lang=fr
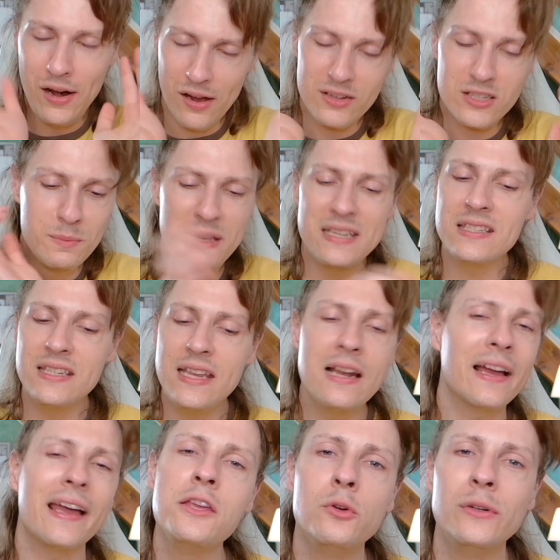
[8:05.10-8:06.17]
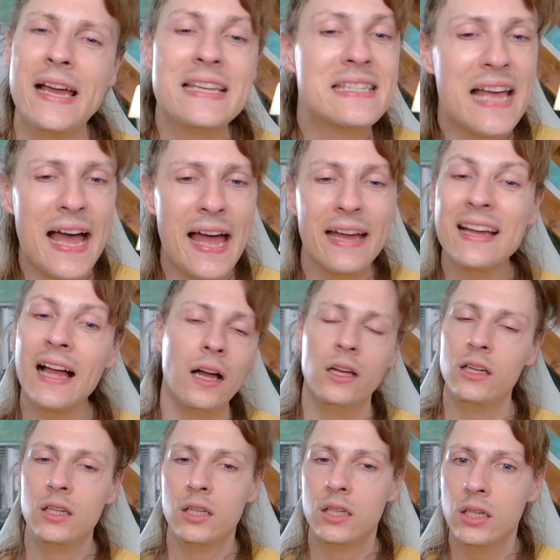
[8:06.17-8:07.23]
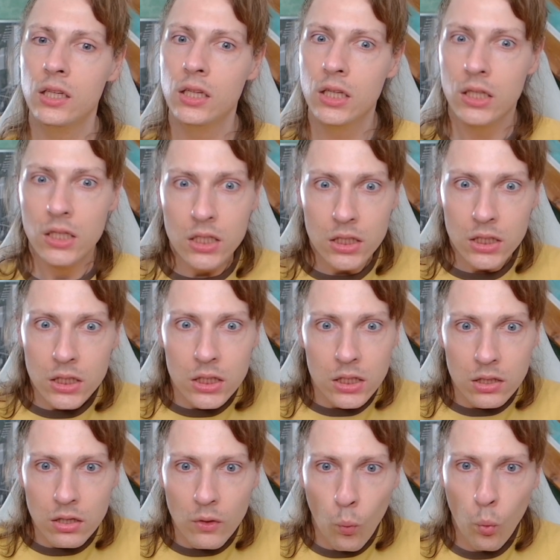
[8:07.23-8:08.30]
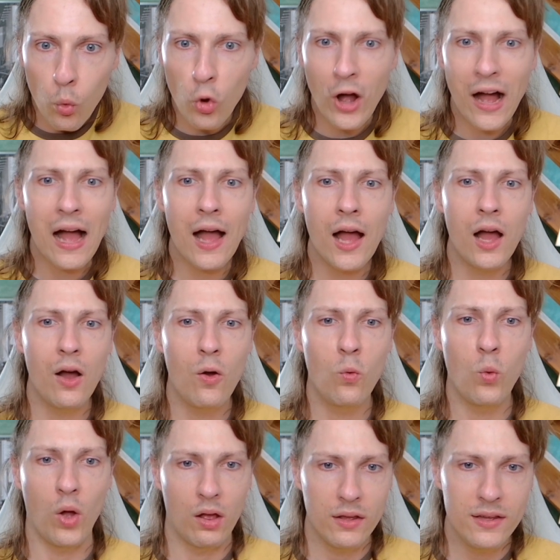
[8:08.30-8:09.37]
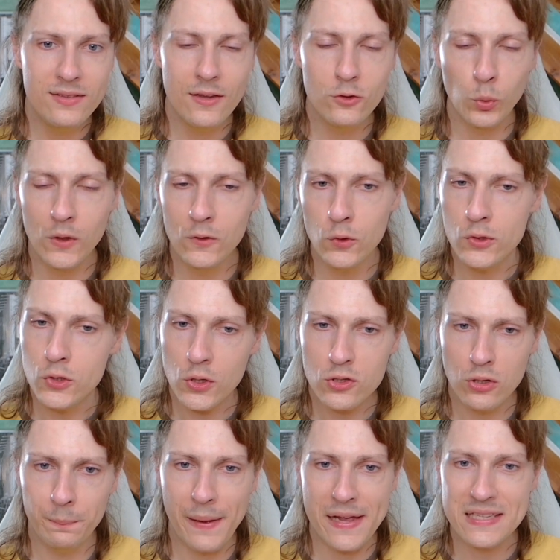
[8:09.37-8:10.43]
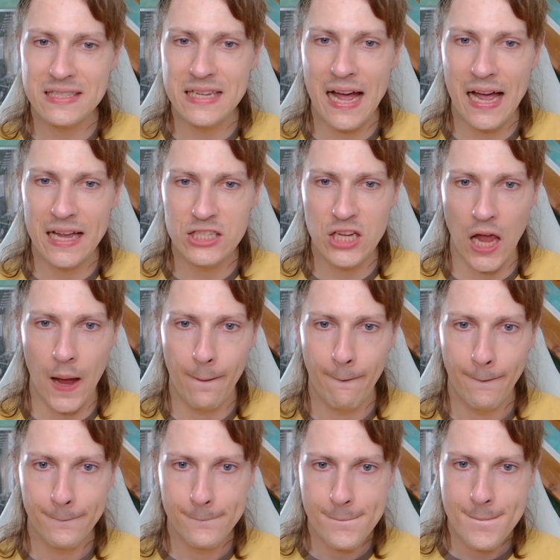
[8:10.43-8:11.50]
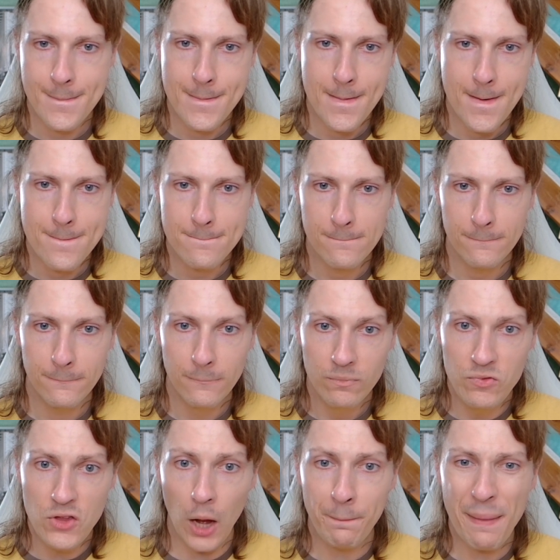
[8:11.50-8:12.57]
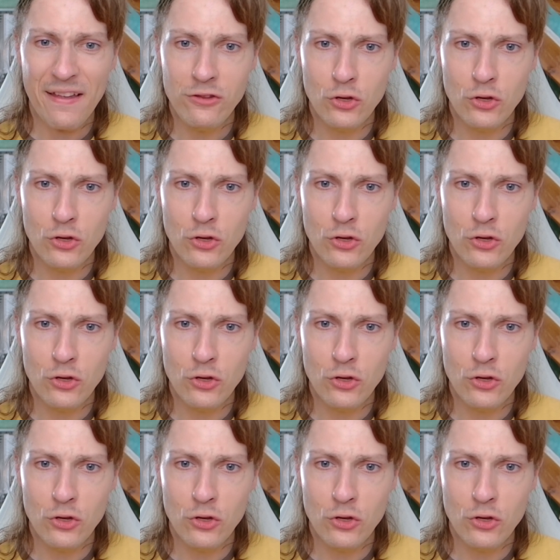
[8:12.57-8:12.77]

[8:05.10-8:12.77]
lance-missile, rayon laser Waouh Il détruit tout sur son passage Non, pas